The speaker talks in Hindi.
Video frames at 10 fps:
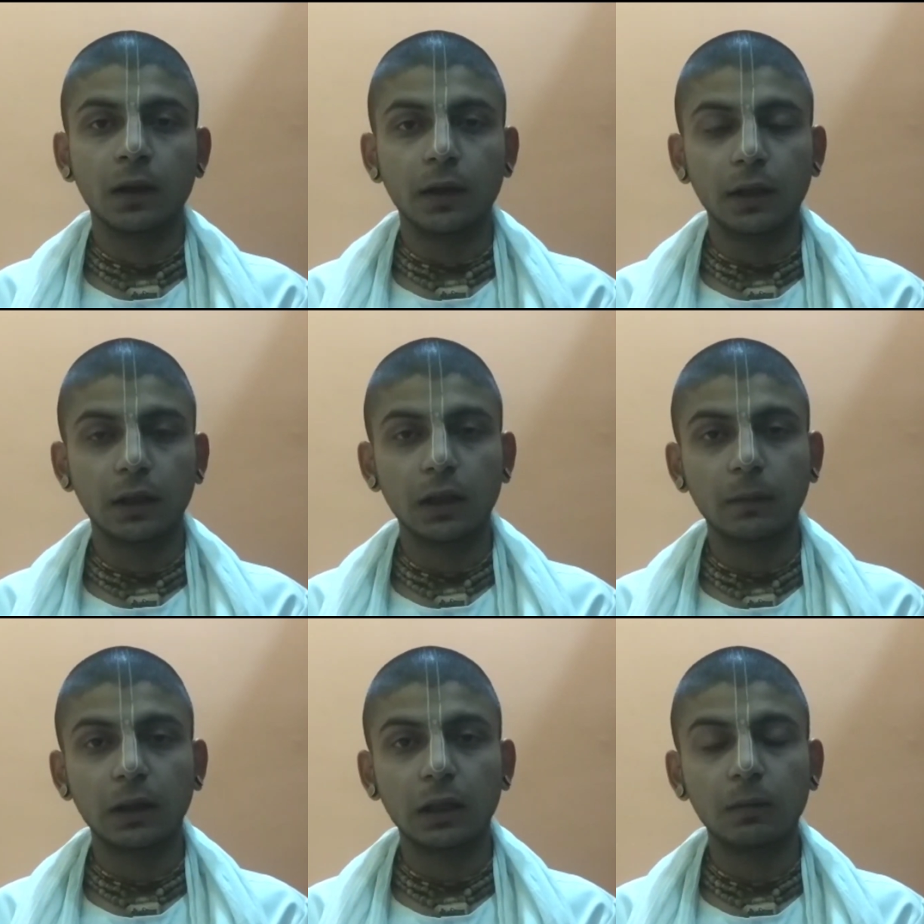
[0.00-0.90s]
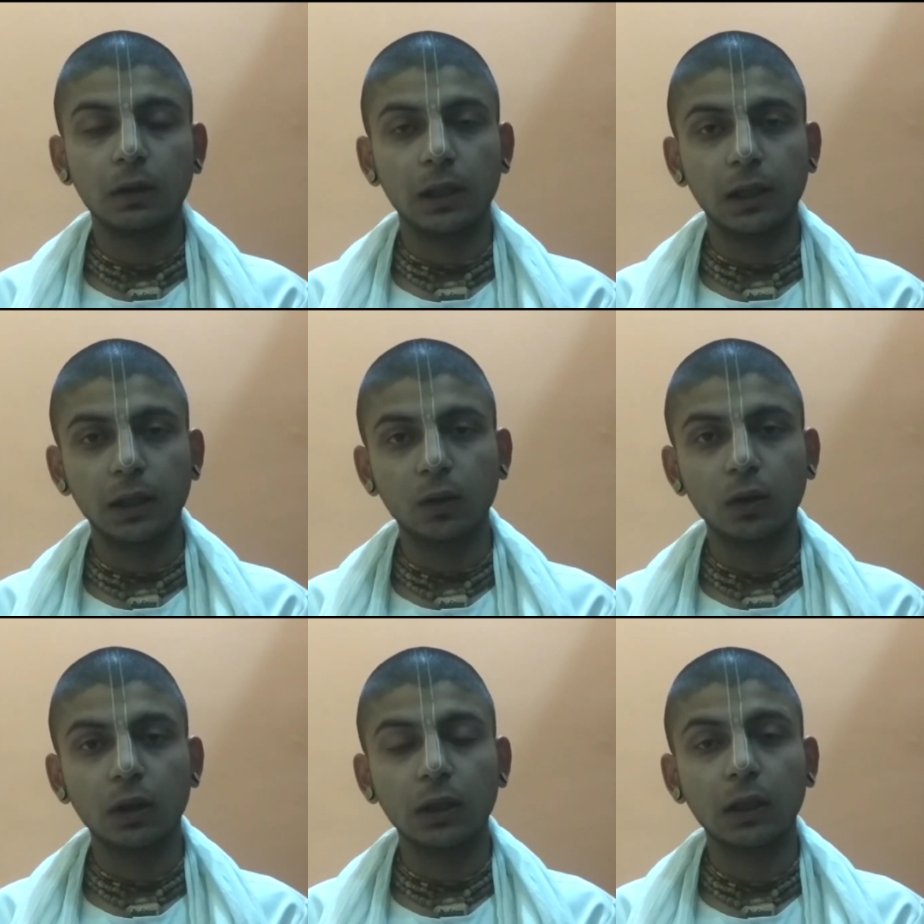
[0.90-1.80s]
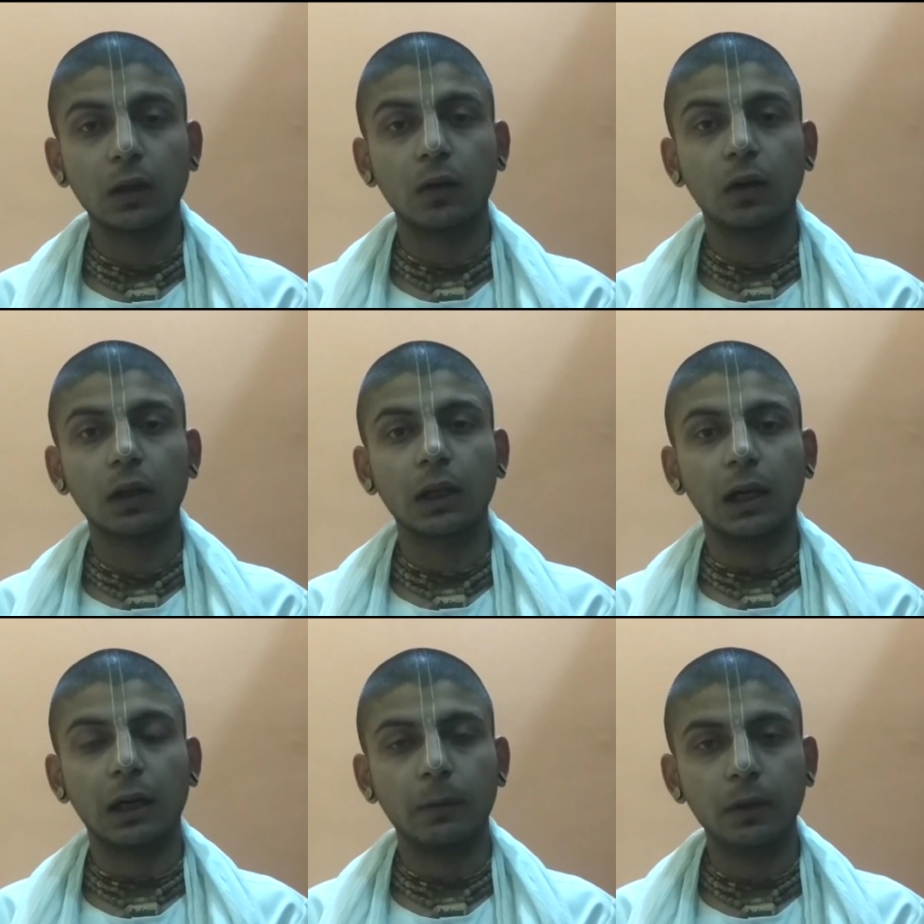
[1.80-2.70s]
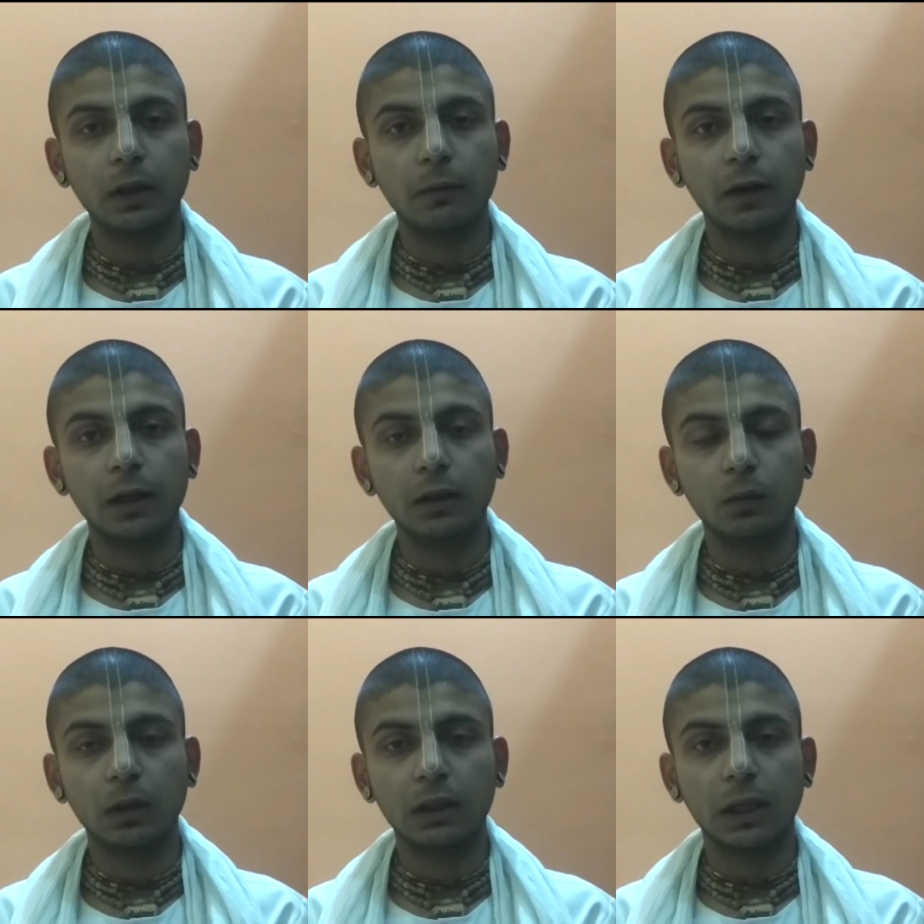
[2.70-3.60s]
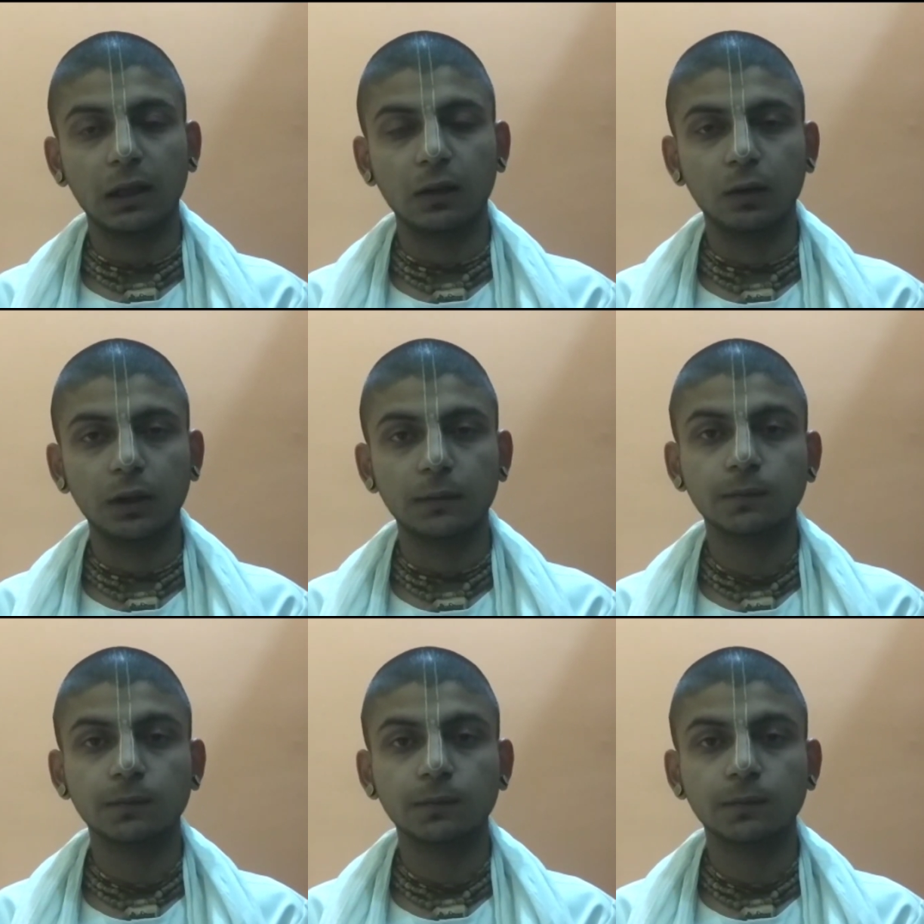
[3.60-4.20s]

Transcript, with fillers: नित्य मतलब डेली होती हैं और कहा भी है वाणी में आचार्यों ने